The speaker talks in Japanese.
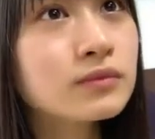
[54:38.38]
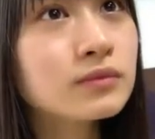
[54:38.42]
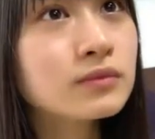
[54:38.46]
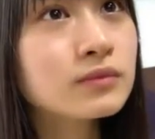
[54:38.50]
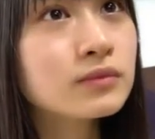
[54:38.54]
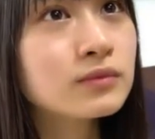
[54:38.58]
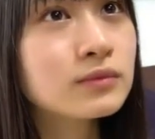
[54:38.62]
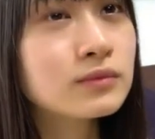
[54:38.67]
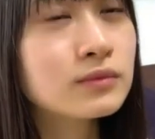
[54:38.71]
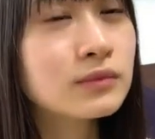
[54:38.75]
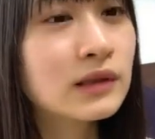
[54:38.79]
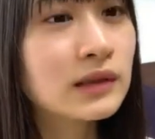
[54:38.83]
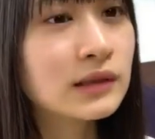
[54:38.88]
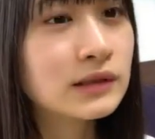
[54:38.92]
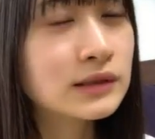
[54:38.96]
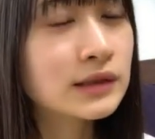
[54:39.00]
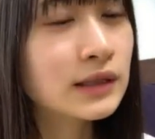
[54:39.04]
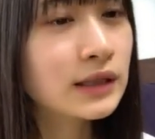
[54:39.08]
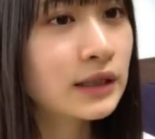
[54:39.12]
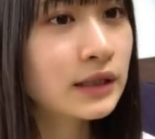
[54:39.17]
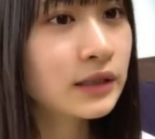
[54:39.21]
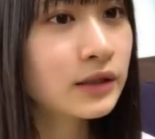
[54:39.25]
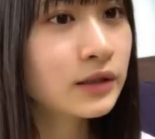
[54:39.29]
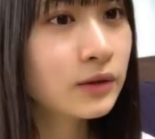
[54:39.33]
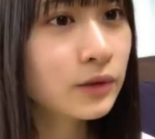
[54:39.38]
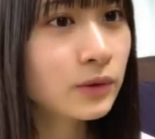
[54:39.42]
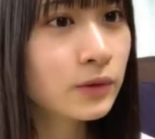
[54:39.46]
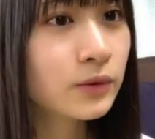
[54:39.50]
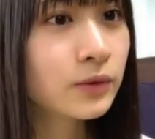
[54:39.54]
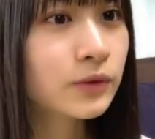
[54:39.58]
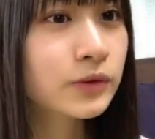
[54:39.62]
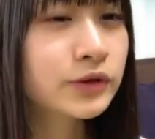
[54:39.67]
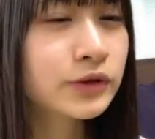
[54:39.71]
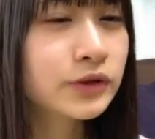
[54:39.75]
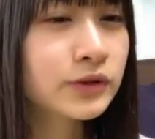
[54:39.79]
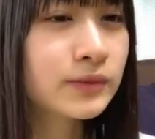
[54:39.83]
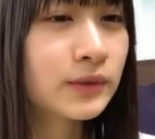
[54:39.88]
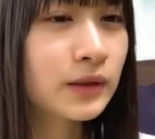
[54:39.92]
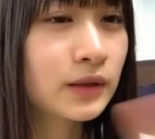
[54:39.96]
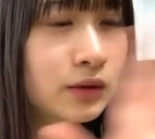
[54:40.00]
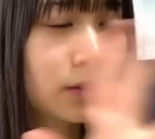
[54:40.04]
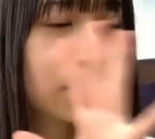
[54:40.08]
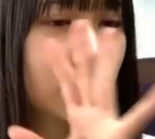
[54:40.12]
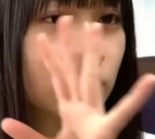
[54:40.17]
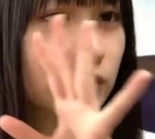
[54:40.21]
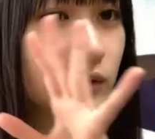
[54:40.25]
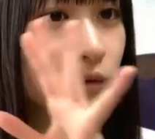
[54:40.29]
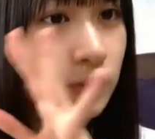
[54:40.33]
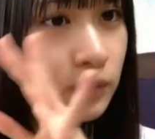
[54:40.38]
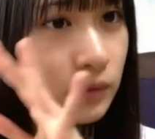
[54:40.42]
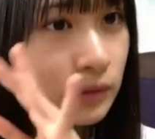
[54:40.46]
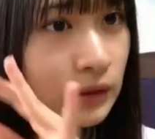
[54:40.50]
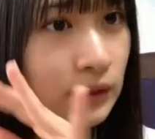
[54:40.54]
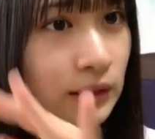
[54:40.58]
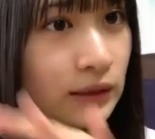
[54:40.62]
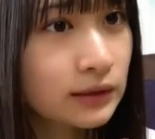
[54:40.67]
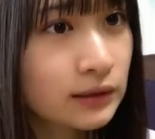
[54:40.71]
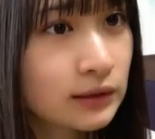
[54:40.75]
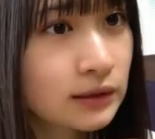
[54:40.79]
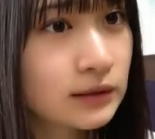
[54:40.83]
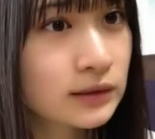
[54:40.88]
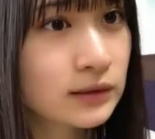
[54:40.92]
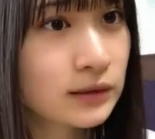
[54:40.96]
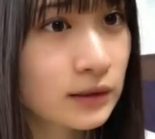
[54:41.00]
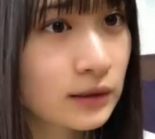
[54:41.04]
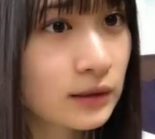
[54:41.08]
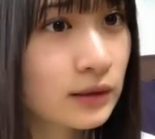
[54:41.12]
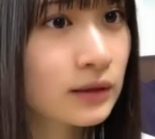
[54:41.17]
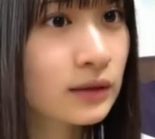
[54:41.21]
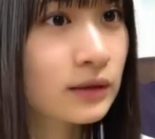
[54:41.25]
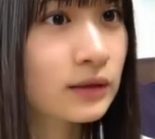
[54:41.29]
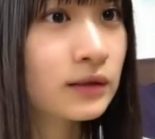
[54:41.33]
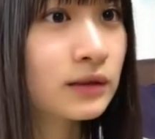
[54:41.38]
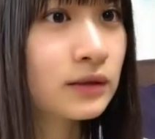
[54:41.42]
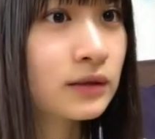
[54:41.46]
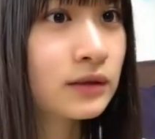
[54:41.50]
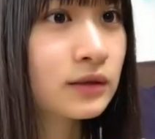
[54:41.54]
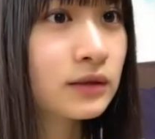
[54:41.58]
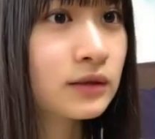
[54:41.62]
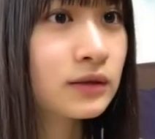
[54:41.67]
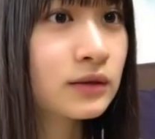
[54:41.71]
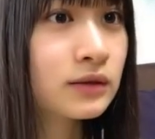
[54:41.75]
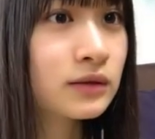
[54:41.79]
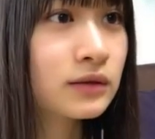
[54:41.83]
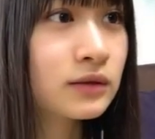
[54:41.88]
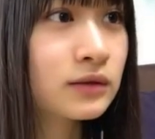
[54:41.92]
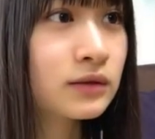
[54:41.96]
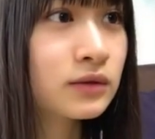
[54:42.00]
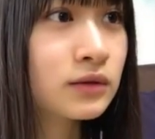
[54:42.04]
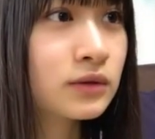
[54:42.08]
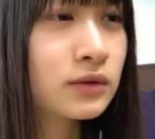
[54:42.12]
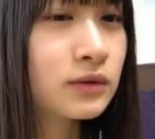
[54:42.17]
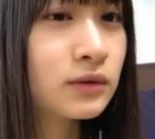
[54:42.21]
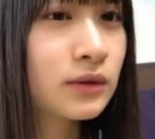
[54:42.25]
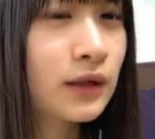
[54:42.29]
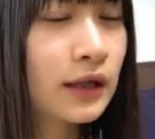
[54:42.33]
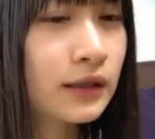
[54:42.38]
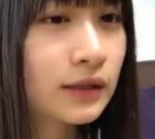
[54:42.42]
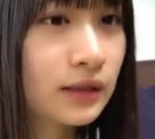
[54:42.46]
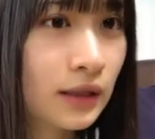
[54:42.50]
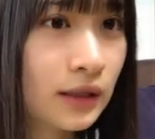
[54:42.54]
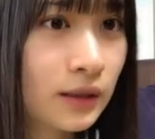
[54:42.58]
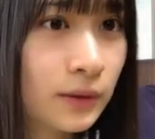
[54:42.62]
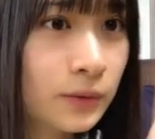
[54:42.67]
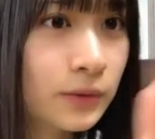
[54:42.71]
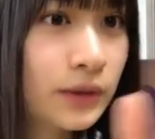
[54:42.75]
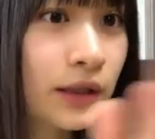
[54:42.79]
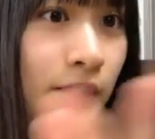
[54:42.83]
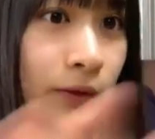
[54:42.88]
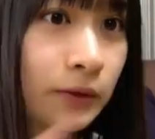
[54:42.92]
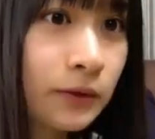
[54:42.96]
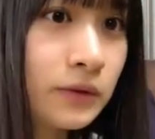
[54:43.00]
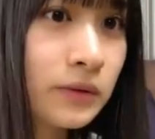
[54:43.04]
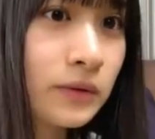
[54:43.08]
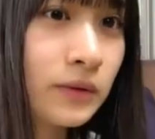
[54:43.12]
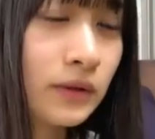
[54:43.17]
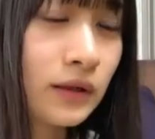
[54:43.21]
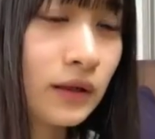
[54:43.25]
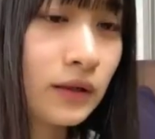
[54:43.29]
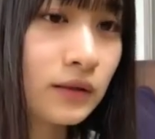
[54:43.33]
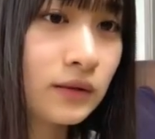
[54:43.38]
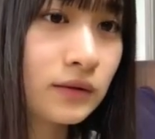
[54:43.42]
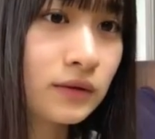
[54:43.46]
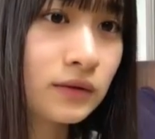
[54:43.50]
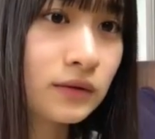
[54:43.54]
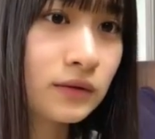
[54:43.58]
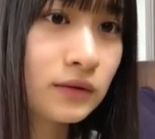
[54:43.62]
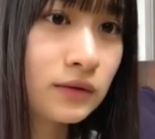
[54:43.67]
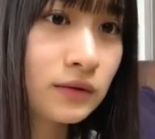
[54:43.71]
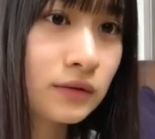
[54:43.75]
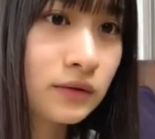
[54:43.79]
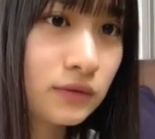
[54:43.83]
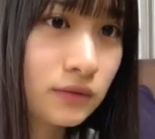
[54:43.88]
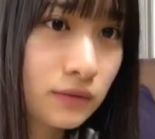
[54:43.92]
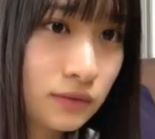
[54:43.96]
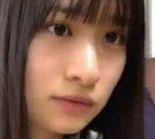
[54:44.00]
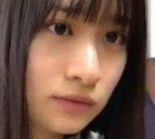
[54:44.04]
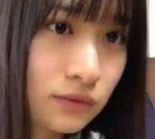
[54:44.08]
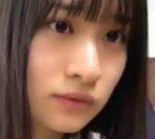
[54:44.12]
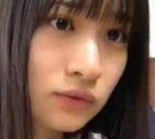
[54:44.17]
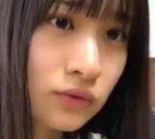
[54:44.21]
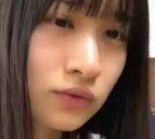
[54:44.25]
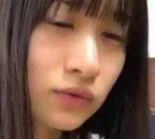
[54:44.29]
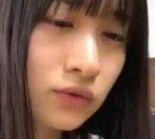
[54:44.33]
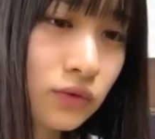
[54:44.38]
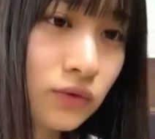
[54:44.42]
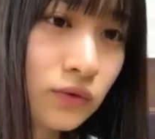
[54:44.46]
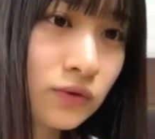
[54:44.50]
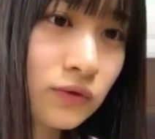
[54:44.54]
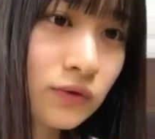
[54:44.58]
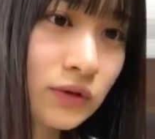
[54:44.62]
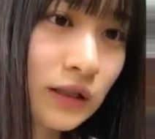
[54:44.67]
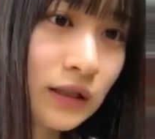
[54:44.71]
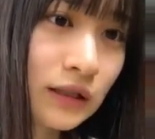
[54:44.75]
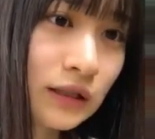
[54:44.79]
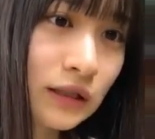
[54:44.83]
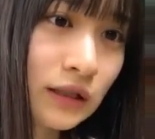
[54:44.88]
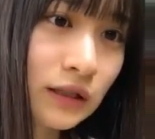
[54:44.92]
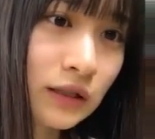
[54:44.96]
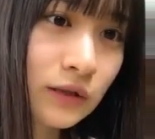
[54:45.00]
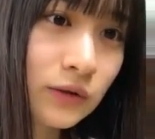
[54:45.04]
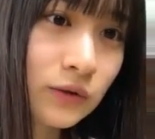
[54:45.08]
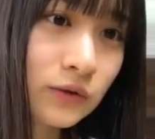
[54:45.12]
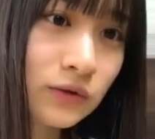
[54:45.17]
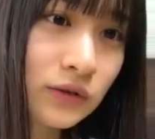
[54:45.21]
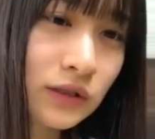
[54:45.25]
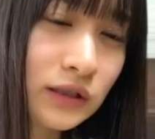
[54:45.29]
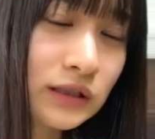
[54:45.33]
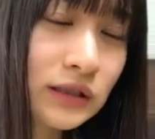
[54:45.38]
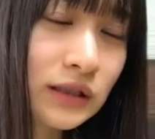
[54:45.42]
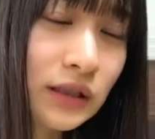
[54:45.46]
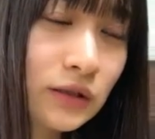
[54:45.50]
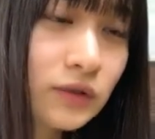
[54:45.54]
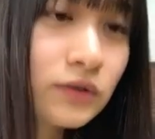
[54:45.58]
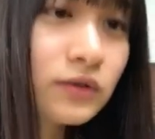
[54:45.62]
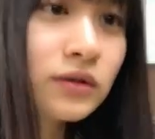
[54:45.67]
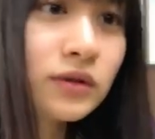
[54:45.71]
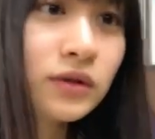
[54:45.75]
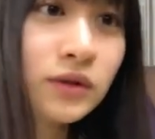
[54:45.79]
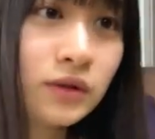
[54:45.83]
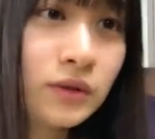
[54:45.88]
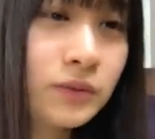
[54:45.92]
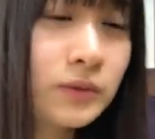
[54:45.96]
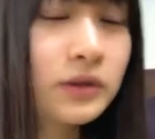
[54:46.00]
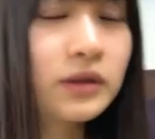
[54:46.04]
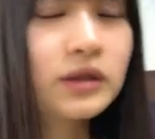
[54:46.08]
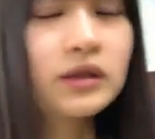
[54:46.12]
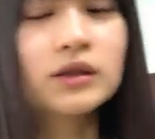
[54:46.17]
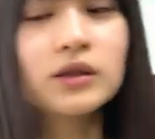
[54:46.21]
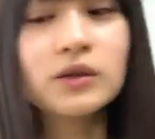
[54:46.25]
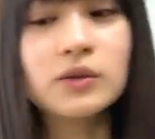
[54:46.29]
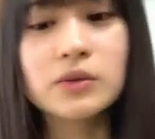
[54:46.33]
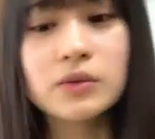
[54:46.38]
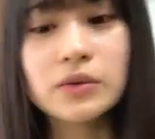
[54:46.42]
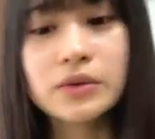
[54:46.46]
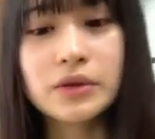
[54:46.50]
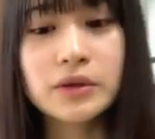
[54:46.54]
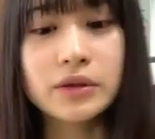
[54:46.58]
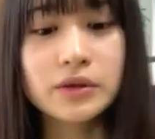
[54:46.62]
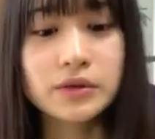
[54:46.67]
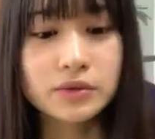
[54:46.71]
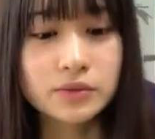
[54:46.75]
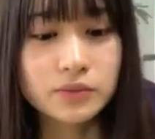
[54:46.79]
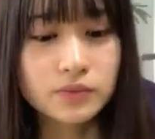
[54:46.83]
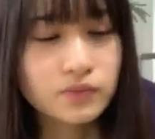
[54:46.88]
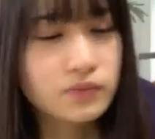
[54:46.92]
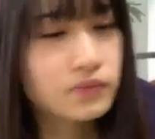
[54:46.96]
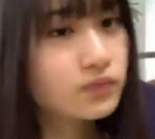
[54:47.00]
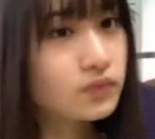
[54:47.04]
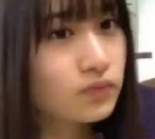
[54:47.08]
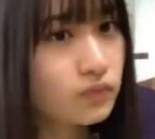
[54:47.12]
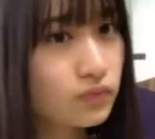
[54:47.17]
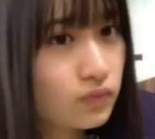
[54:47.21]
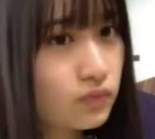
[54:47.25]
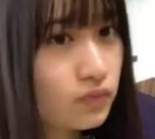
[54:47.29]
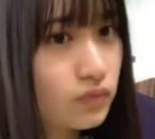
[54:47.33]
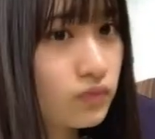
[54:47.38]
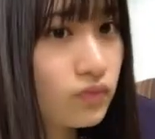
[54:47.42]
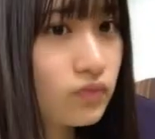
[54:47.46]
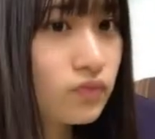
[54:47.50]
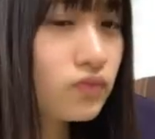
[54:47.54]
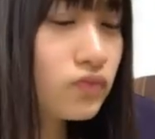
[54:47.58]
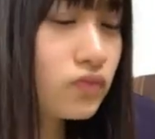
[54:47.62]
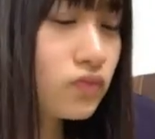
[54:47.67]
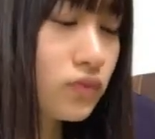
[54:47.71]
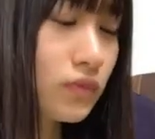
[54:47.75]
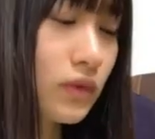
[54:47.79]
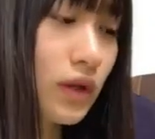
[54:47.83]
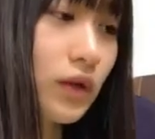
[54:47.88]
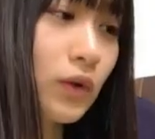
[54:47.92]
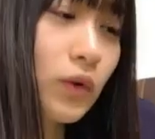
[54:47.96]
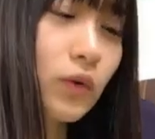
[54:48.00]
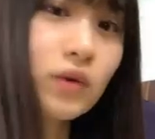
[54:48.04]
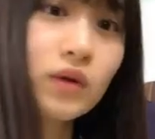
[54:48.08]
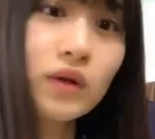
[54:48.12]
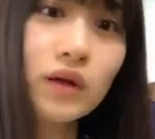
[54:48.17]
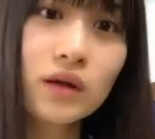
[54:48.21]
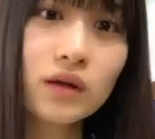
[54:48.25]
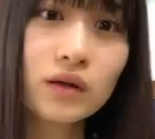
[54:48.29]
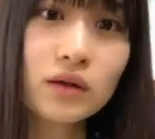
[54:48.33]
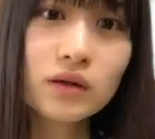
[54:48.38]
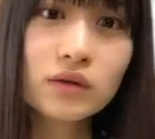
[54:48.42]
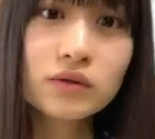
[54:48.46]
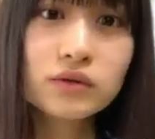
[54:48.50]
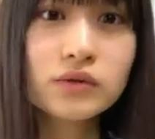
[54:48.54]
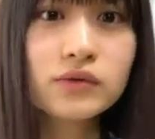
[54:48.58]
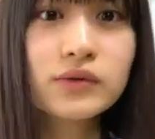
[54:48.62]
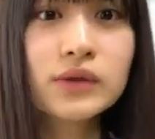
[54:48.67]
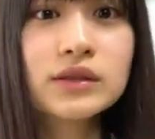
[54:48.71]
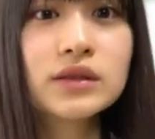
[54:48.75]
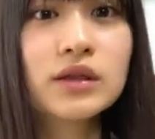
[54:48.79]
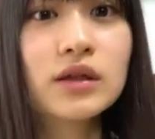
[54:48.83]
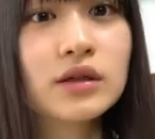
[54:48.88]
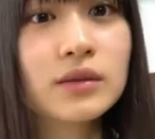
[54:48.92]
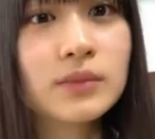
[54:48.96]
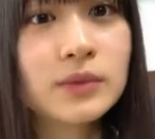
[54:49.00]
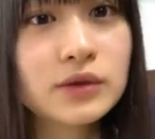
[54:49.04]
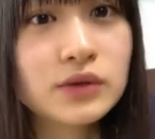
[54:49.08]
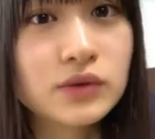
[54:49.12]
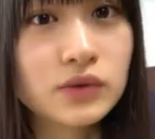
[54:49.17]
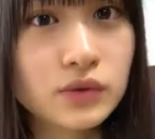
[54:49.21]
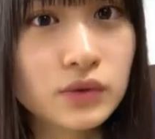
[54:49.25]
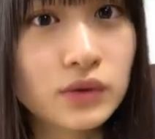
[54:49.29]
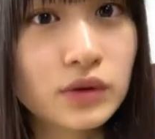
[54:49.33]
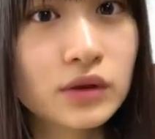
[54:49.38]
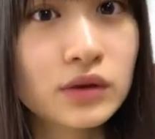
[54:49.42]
まあ、全員の 50m 走を平均したら8.5だよとかそんぐらいになるようにしてるっていうのも聞いたことがあるいろんな噂ありますよね